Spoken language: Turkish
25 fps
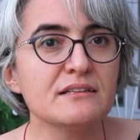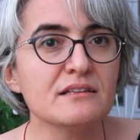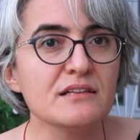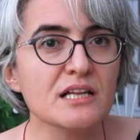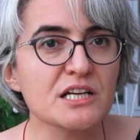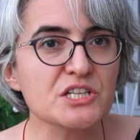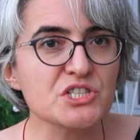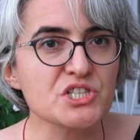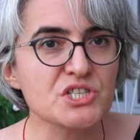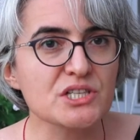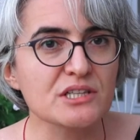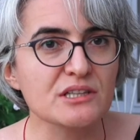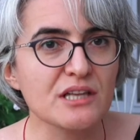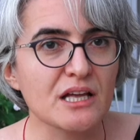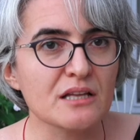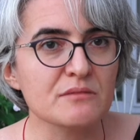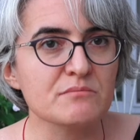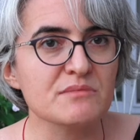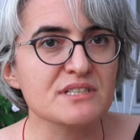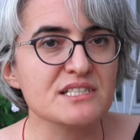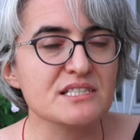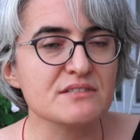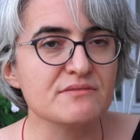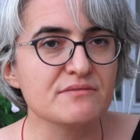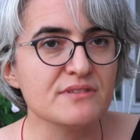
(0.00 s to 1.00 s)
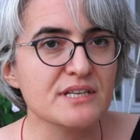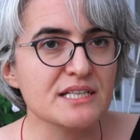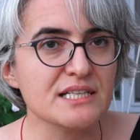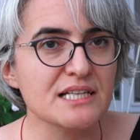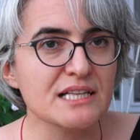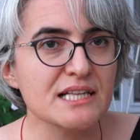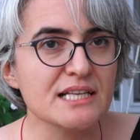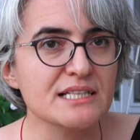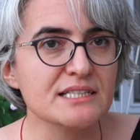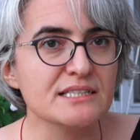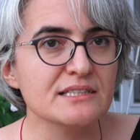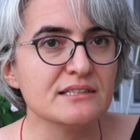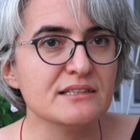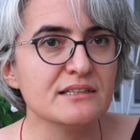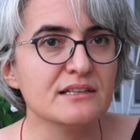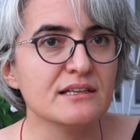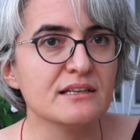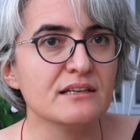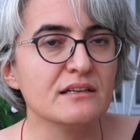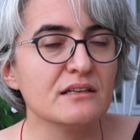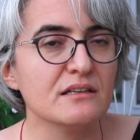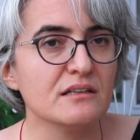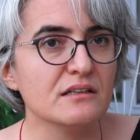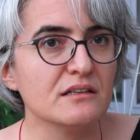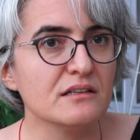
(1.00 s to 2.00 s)
açıklanması,
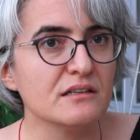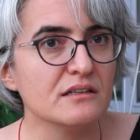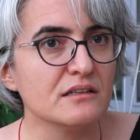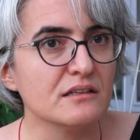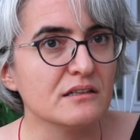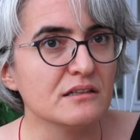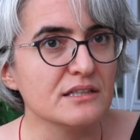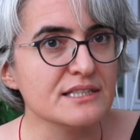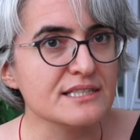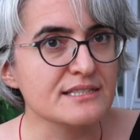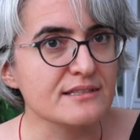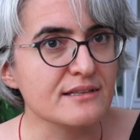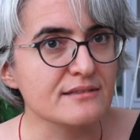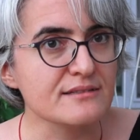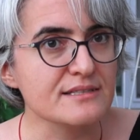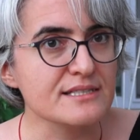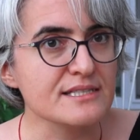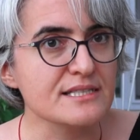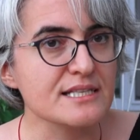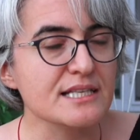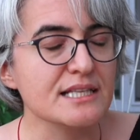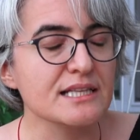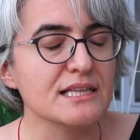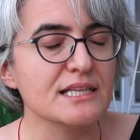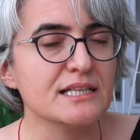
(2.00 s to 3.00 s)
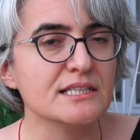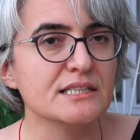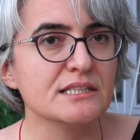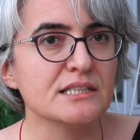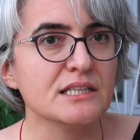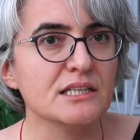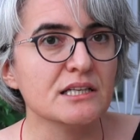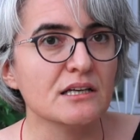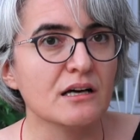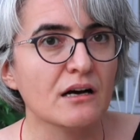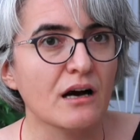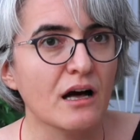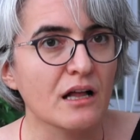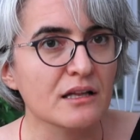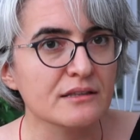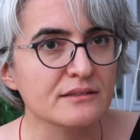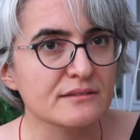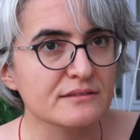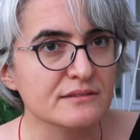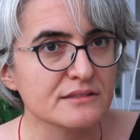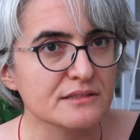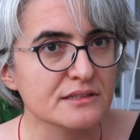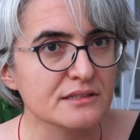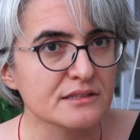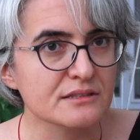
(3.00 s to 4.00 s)
verilerini, e, istatistiklerini,
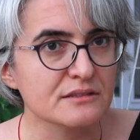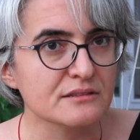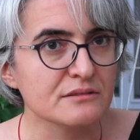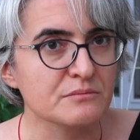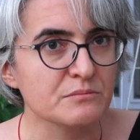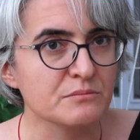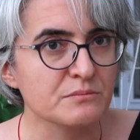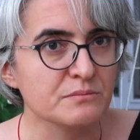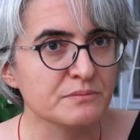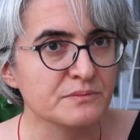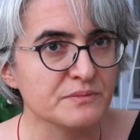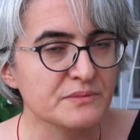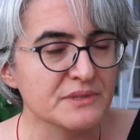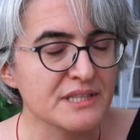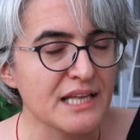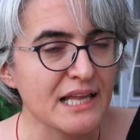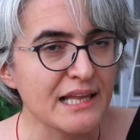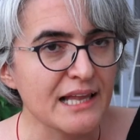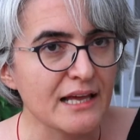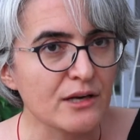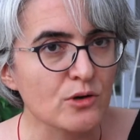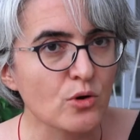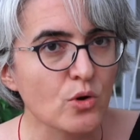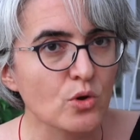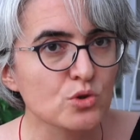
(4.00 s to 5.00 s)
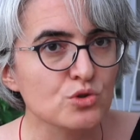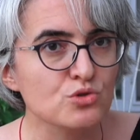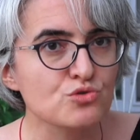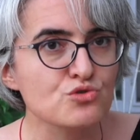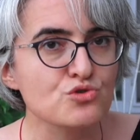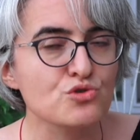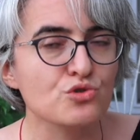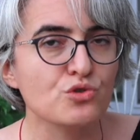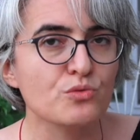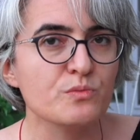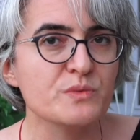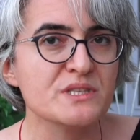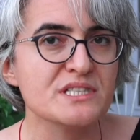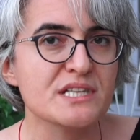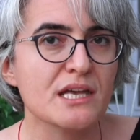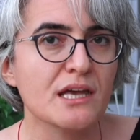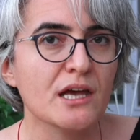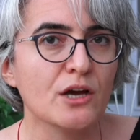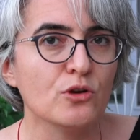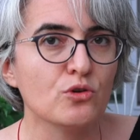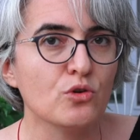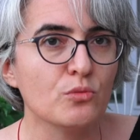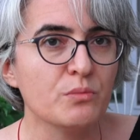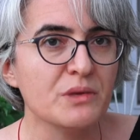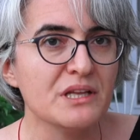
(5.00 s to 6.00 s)
alt e, neler oldu. Çünkü biz
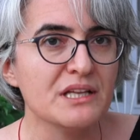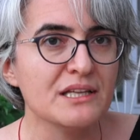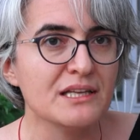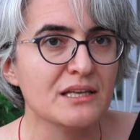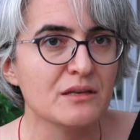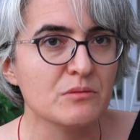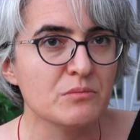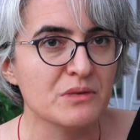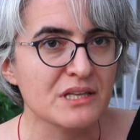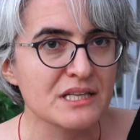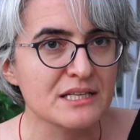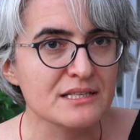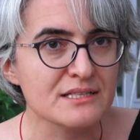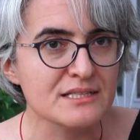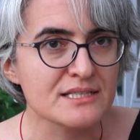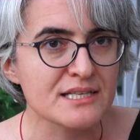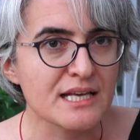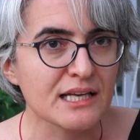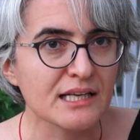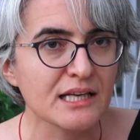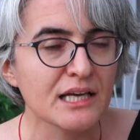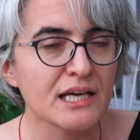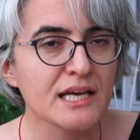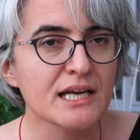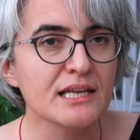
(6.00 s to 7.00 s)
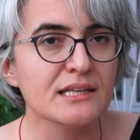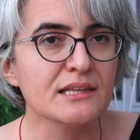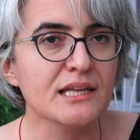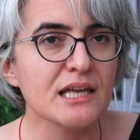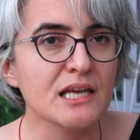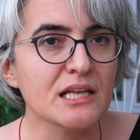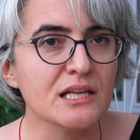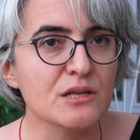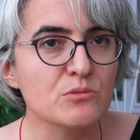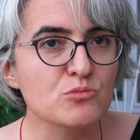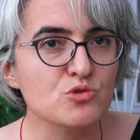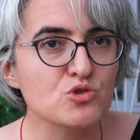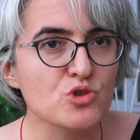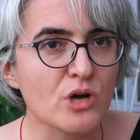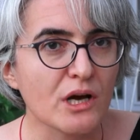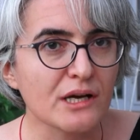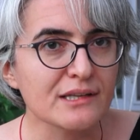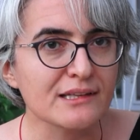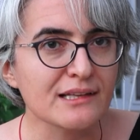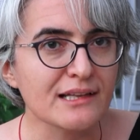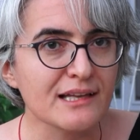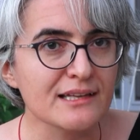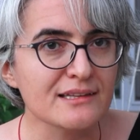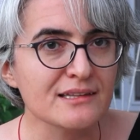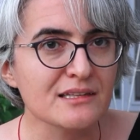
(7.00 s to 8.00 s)
eğer o bilgiyi bilirsek neyle
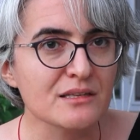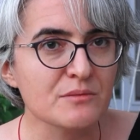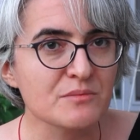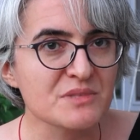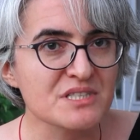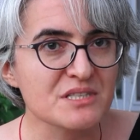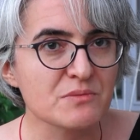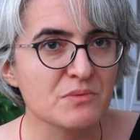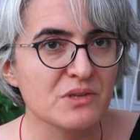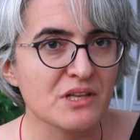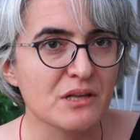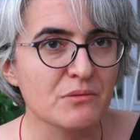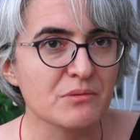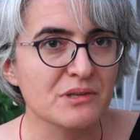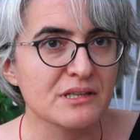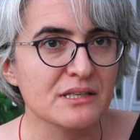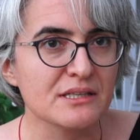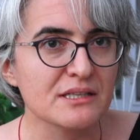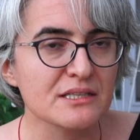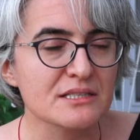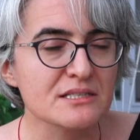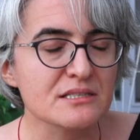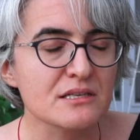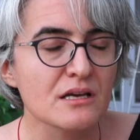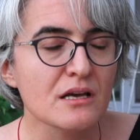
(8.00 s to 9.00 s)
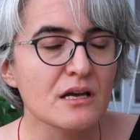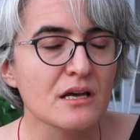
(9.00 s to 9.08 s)
mücadele ettiğimizi bilebiliriz